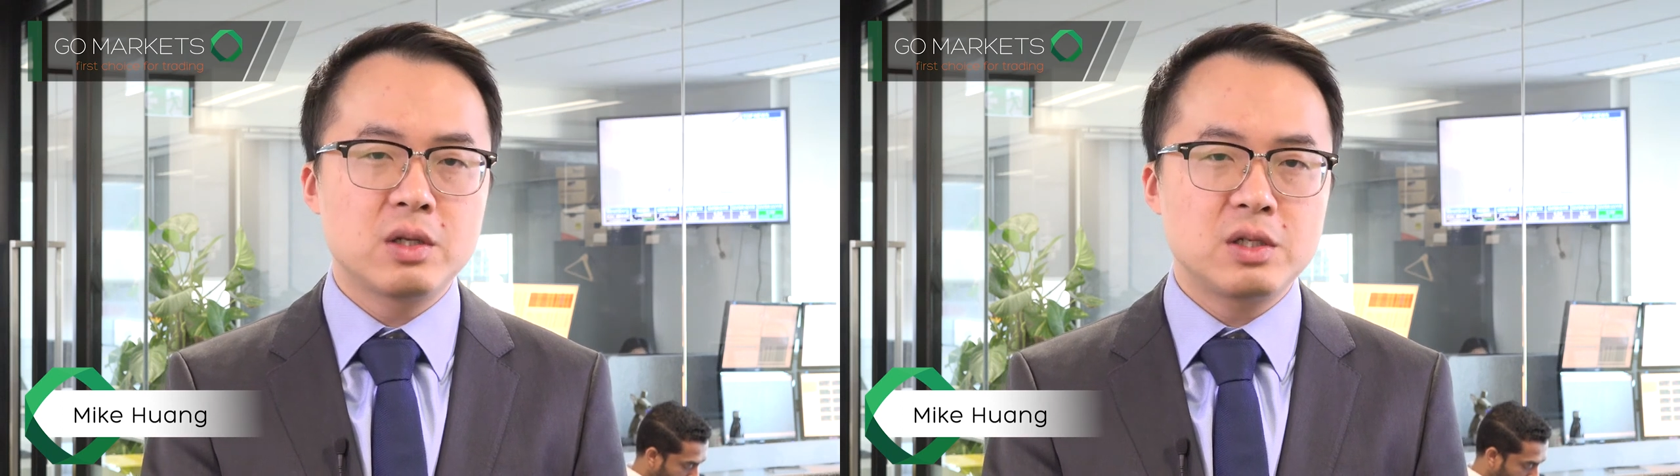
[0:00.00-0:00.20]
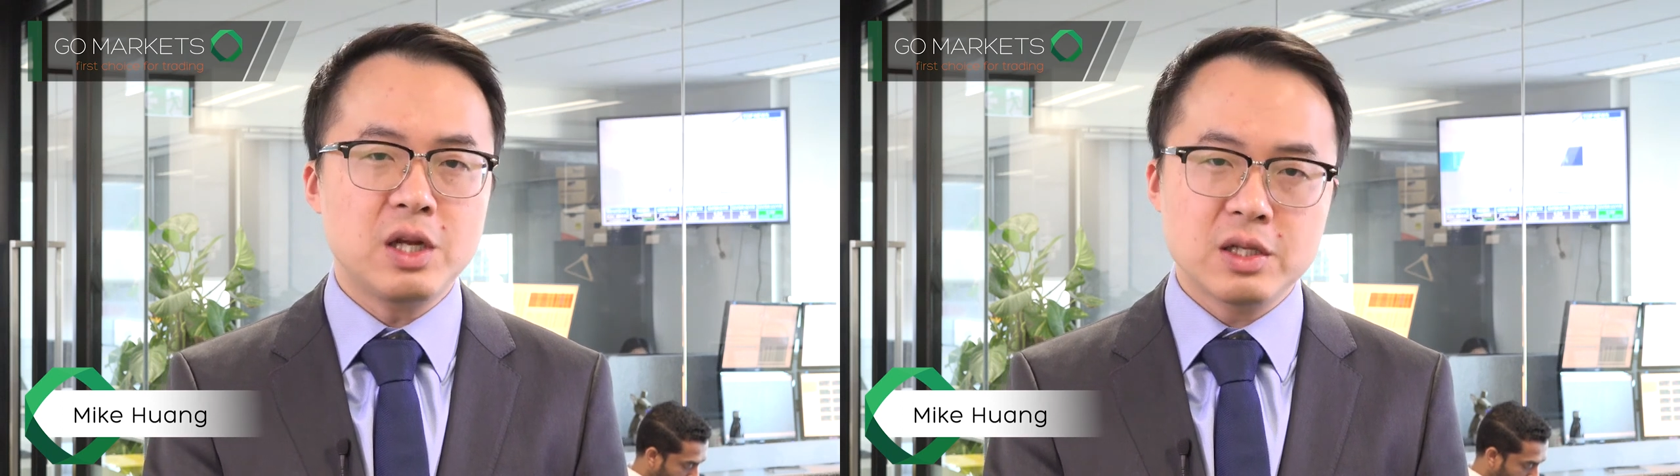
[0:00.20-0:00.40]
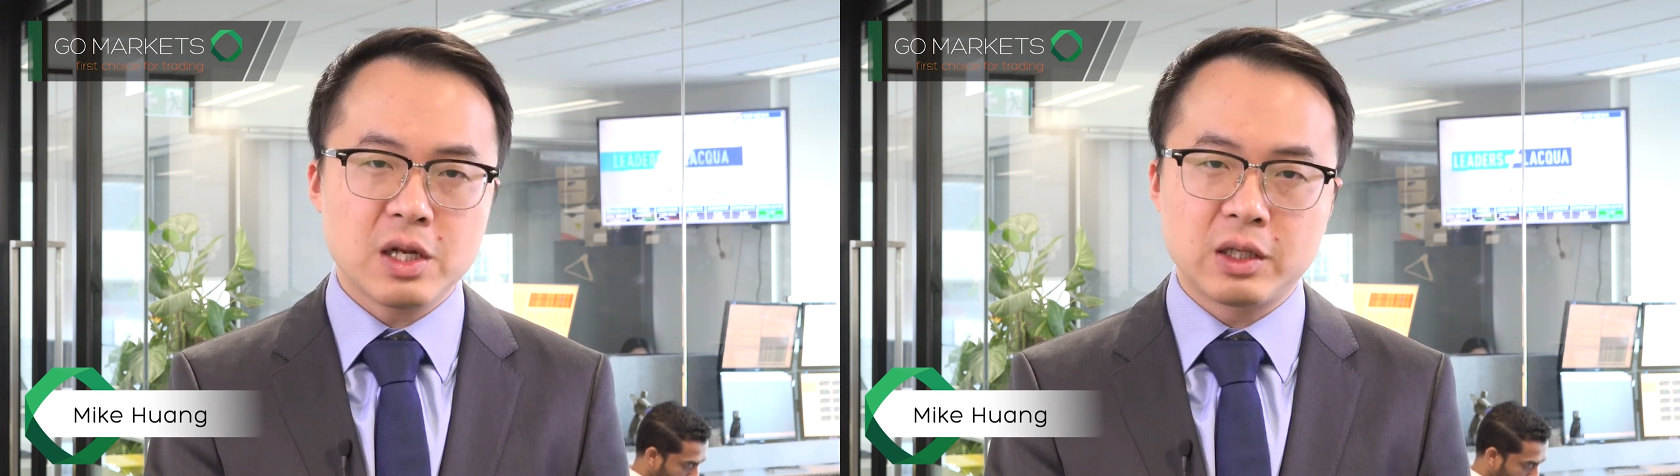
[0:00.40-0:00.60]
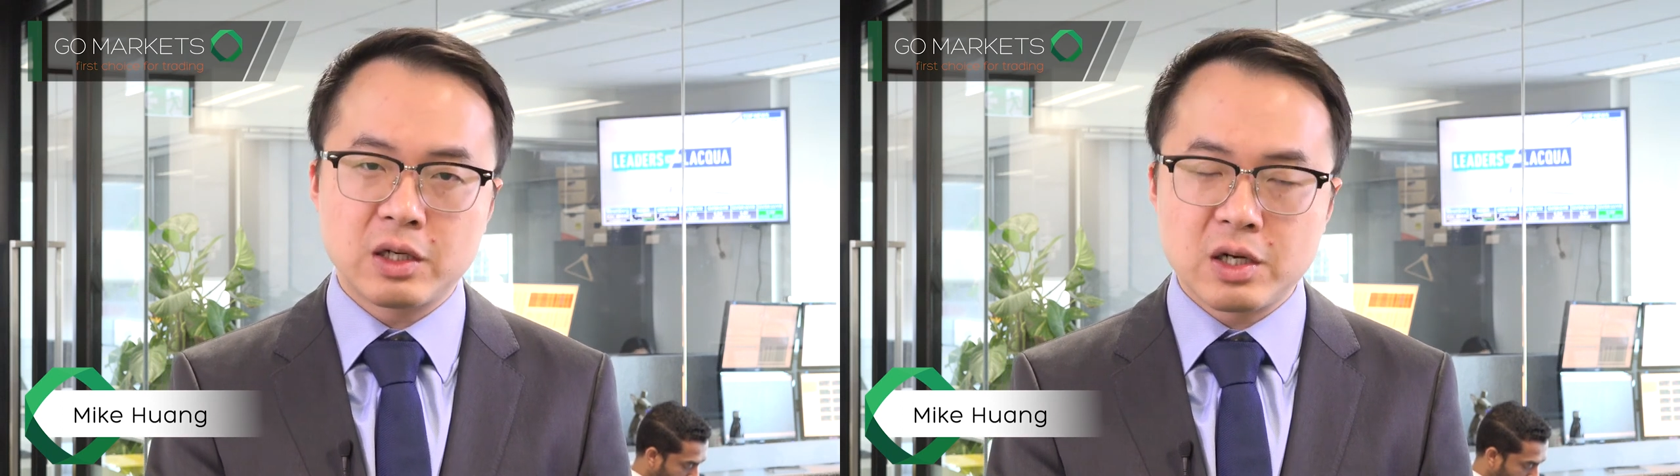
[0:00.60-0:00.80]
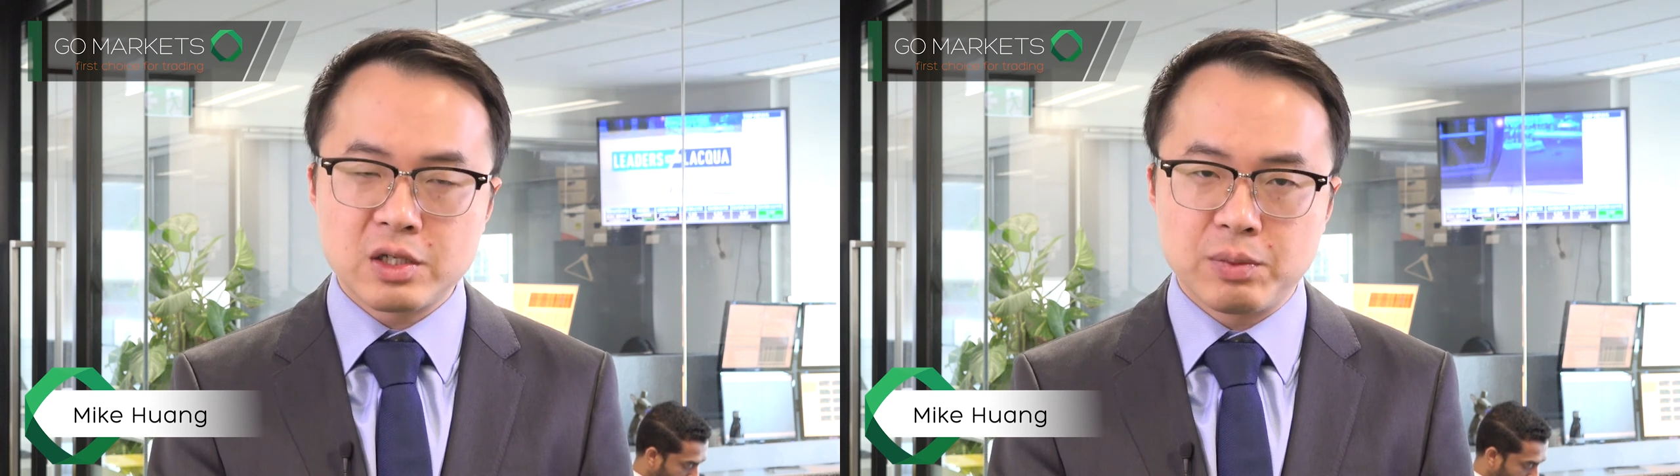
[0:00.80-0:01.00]
现在
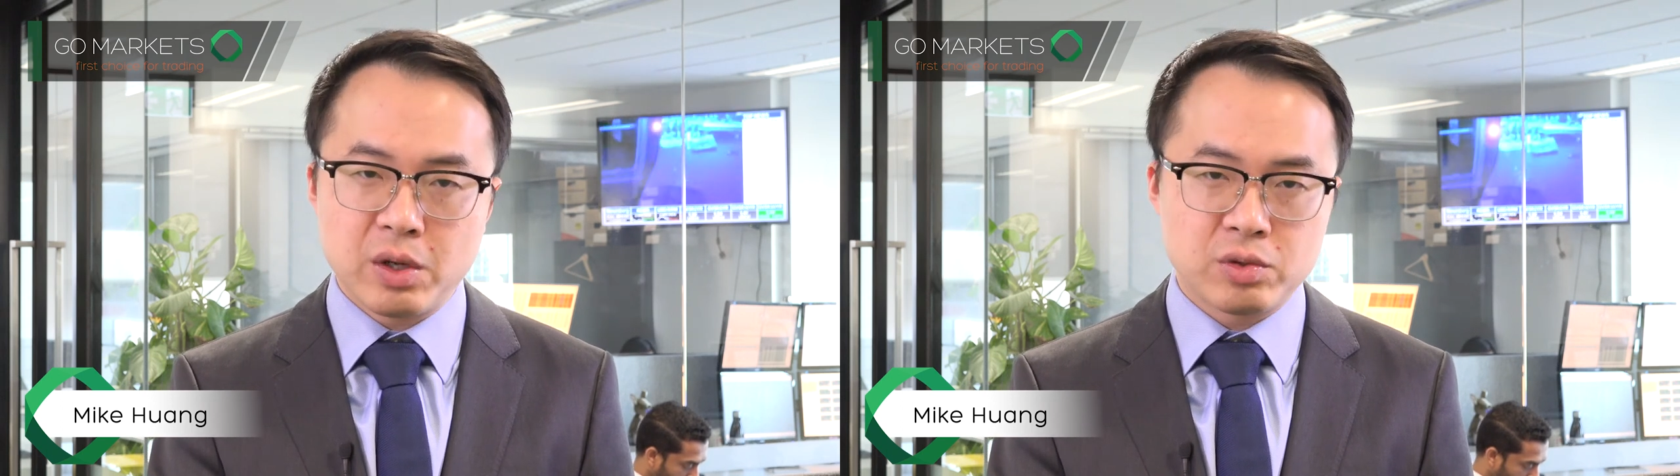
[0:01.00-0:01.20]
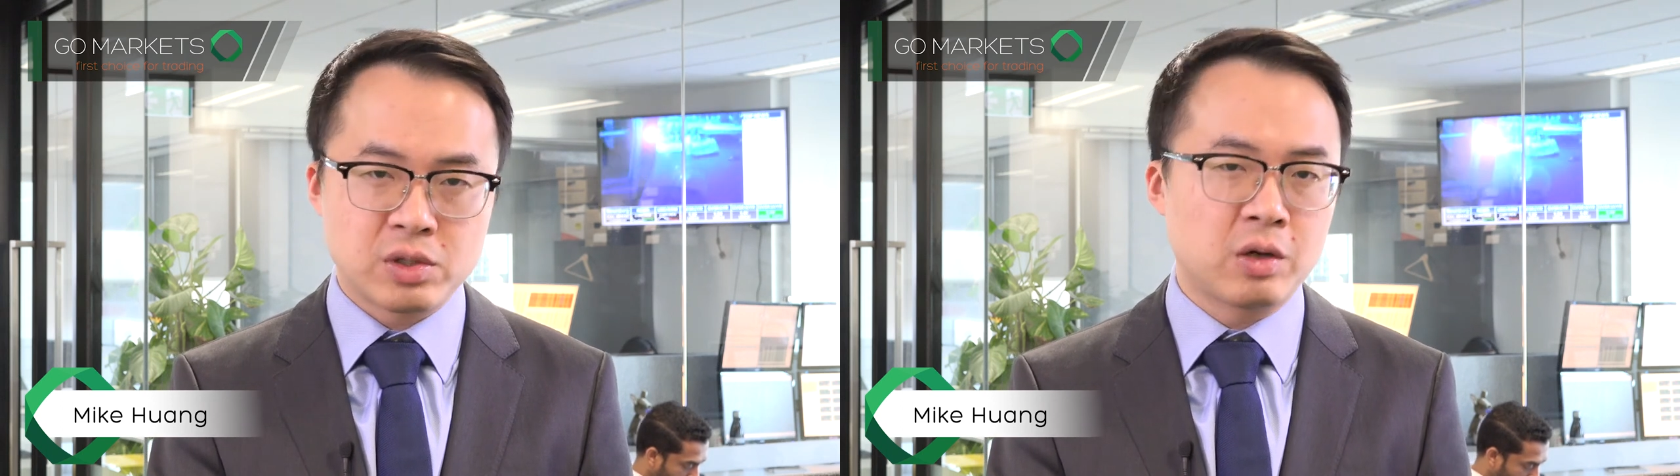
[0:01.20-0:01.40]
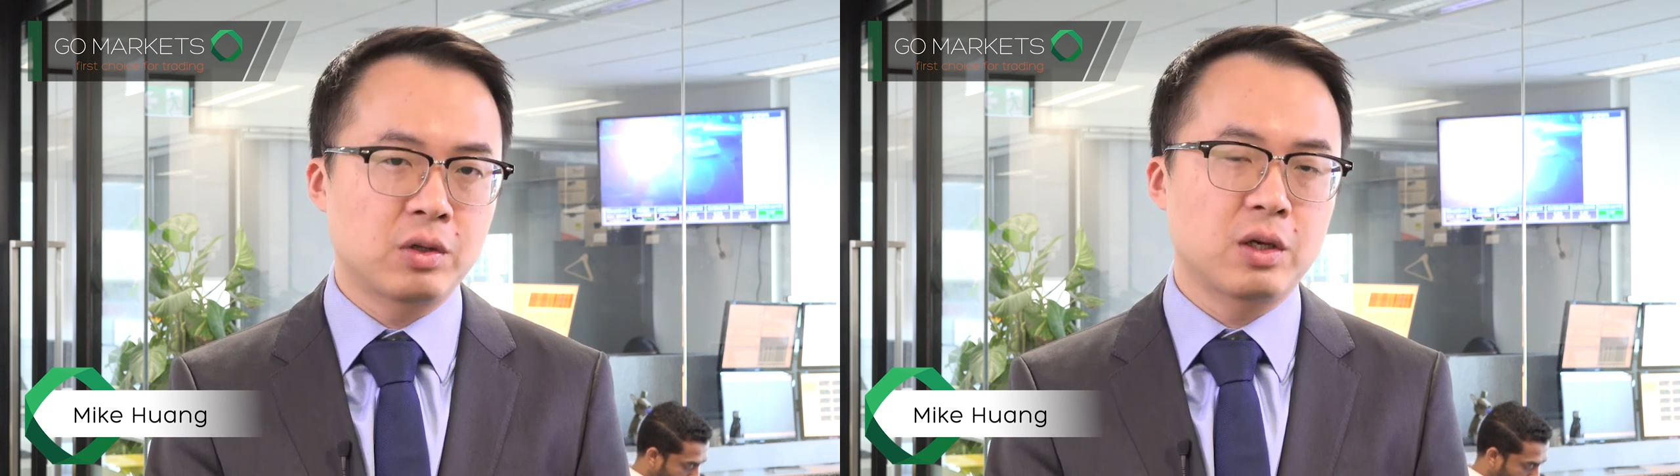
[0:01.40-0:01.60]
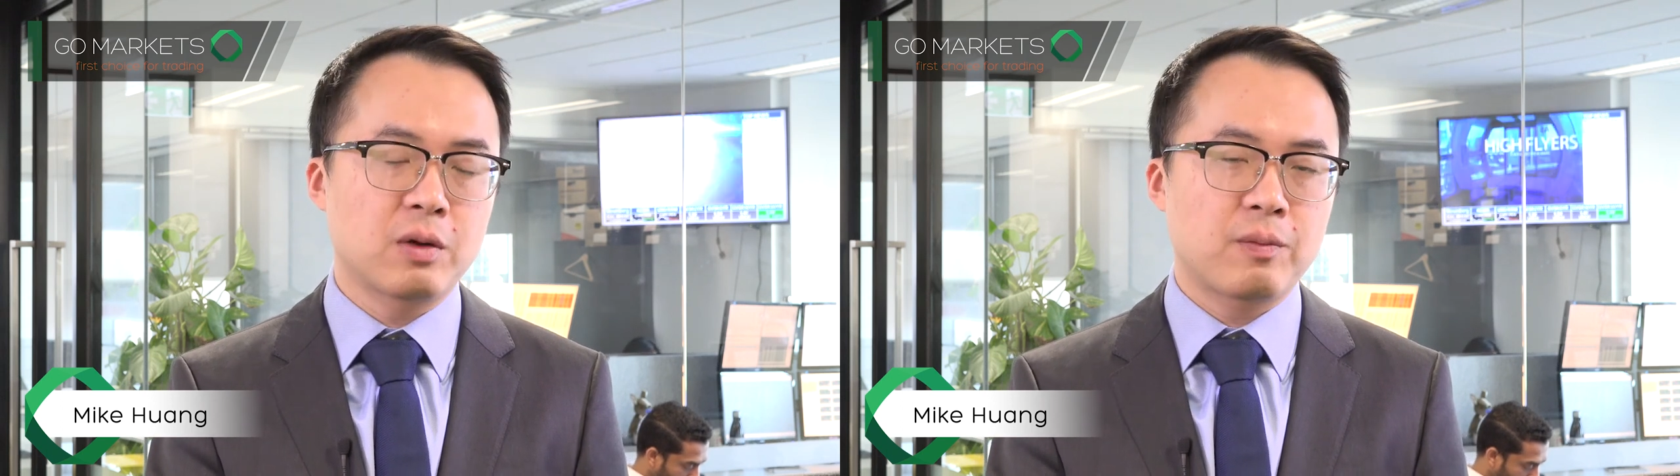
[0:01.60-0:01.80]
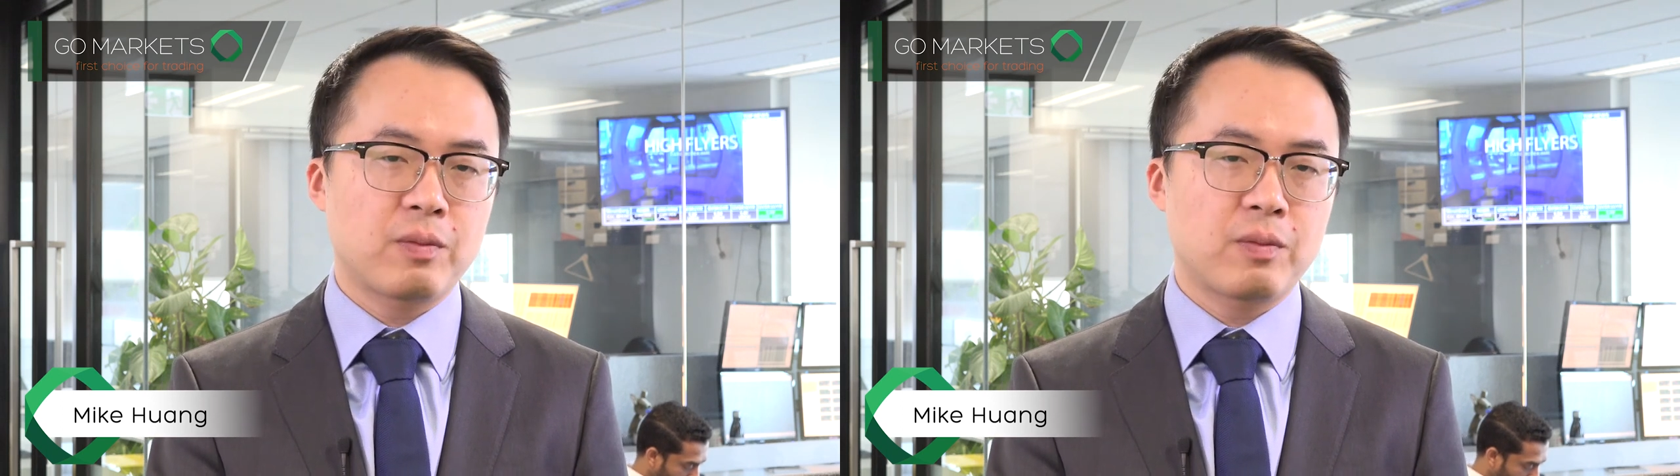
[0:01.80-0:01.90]
当然是不要去抄底了，